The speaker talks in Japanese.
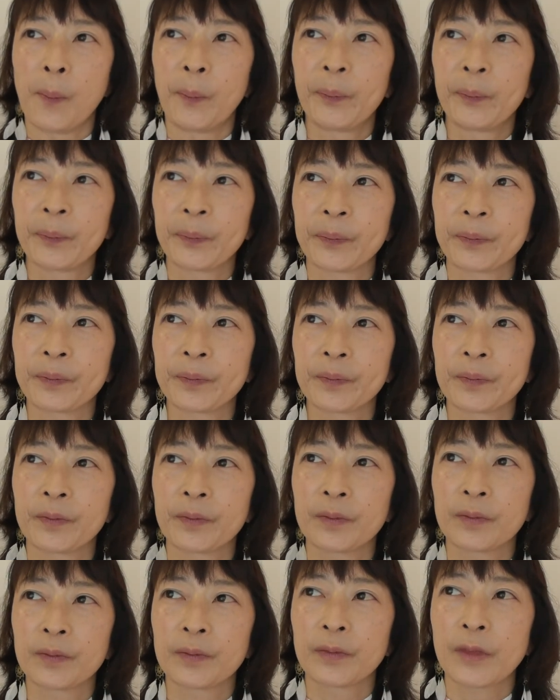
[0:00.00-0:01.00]

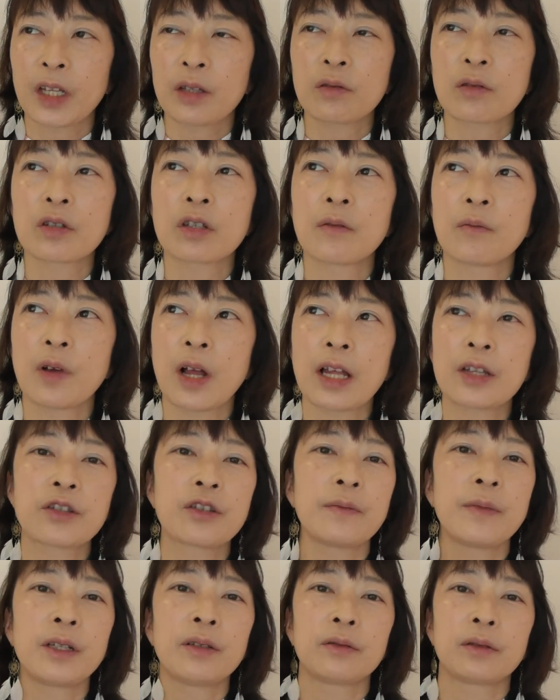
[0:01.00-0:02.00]
うんだとしても
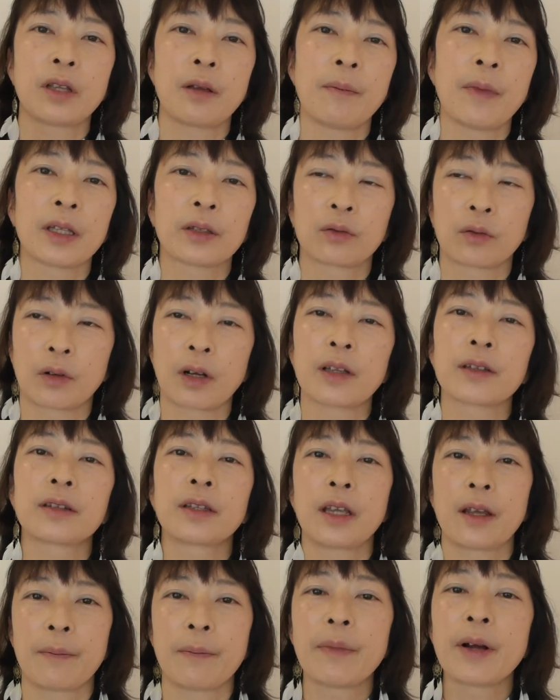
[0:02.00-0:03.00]
集める手間とかっ
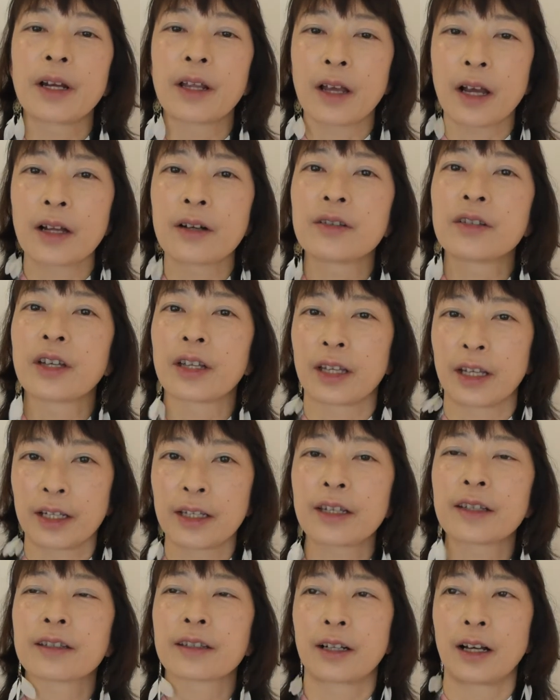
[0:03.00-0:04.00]
てやっぱりあるじゃない
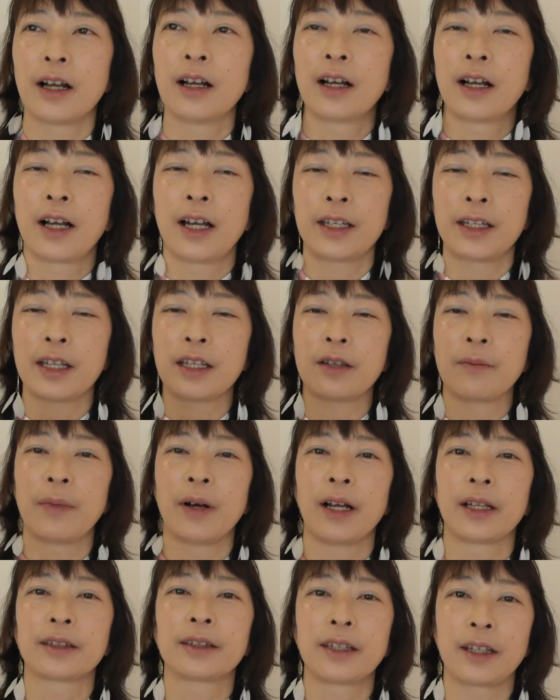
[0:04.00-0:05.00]
ですか派手に
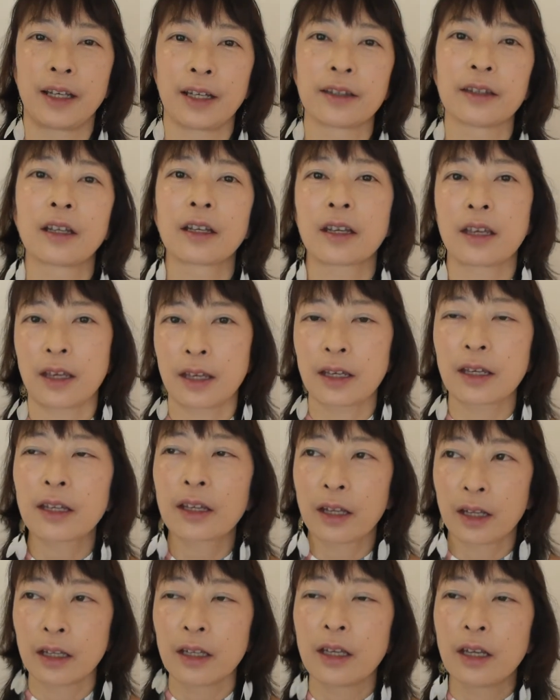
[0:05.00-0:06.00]
バーってやんなきゃいけな
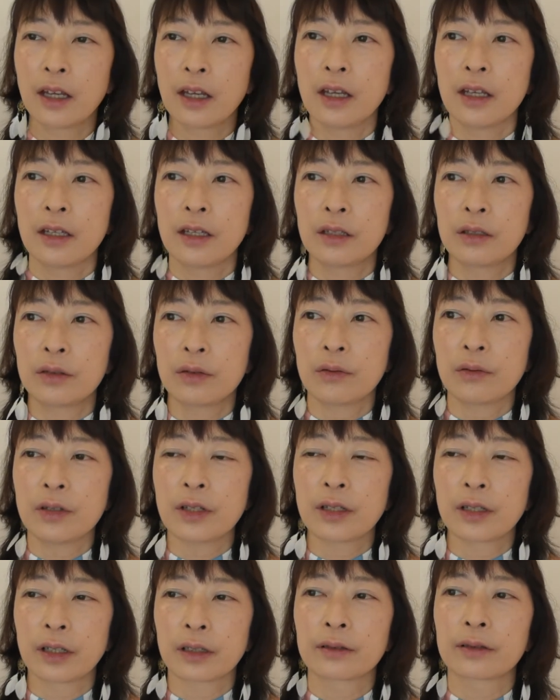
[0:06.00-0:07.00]
いそう
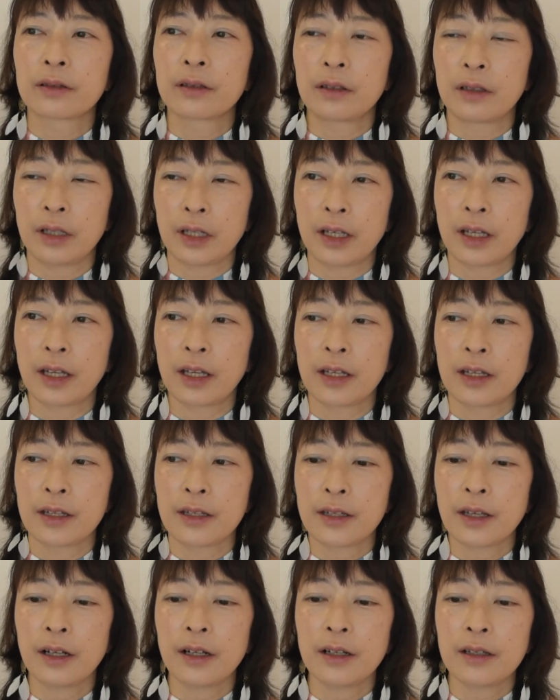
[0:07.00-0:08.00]
じゃなくて
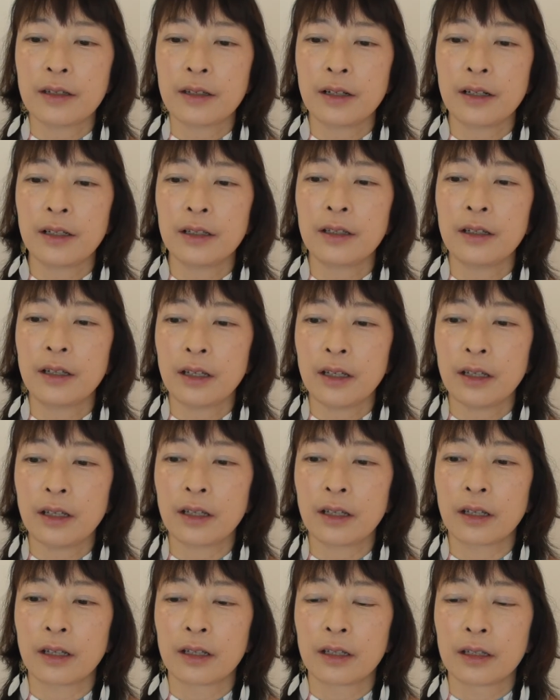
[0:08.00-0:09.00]
探され
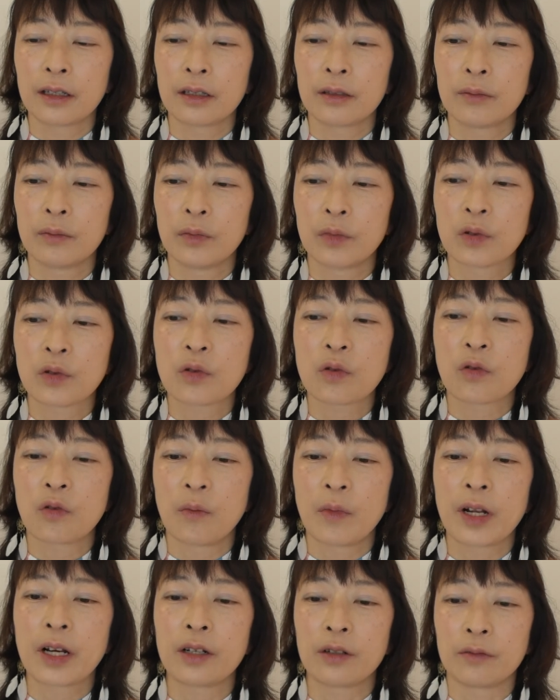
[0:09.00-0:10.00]
て申し込
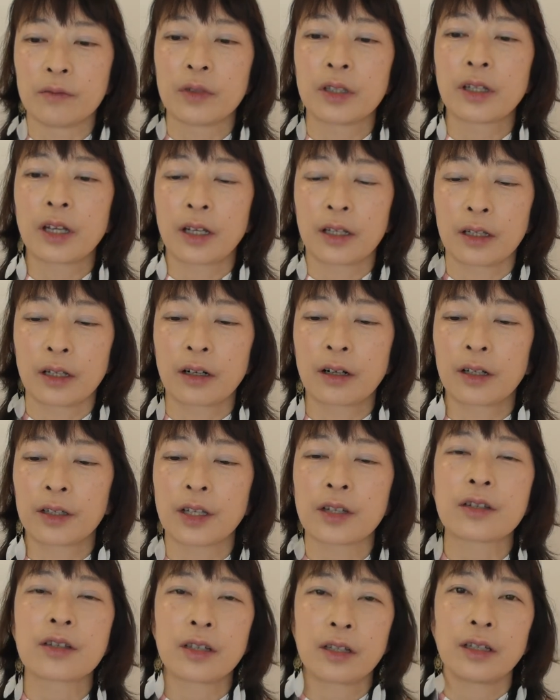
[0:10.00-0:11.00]
まれるみたいな
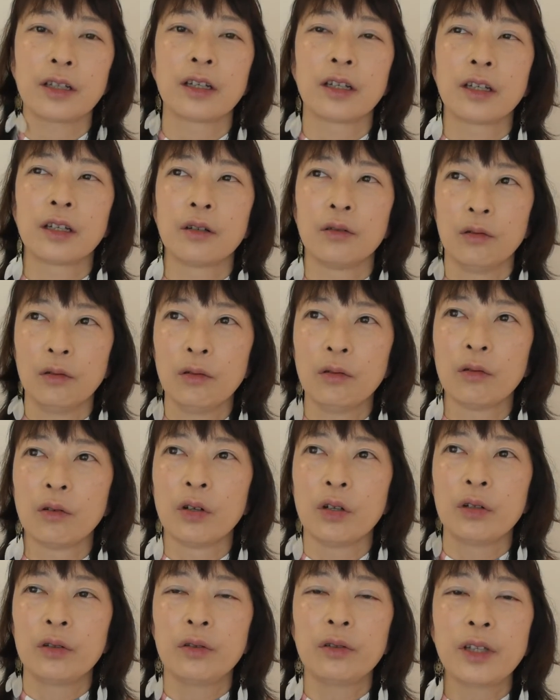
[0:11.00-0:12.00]
形を
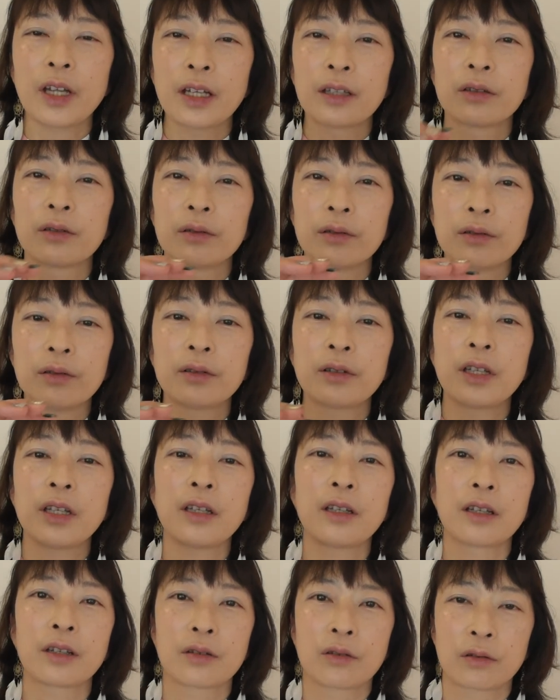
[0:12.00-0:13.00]
普段の
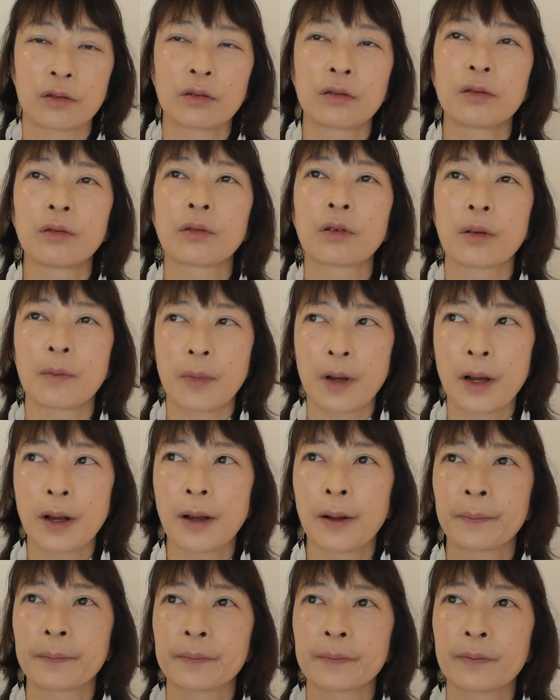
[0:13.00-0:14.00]
ルーティンで作っておけ
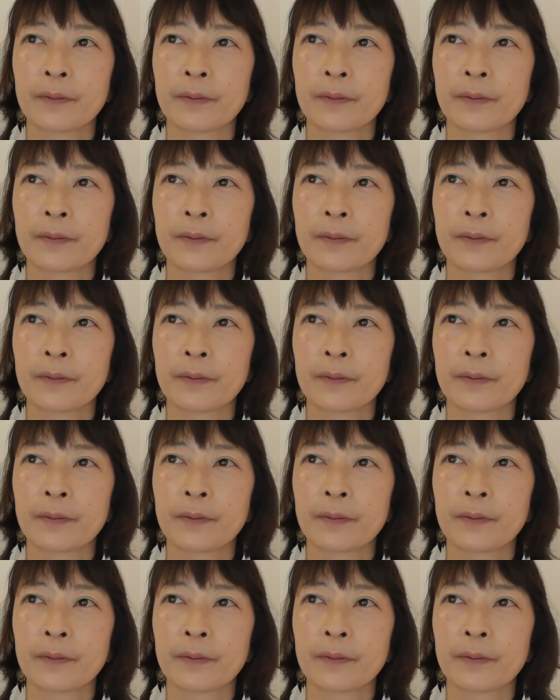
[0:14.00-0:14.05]
ば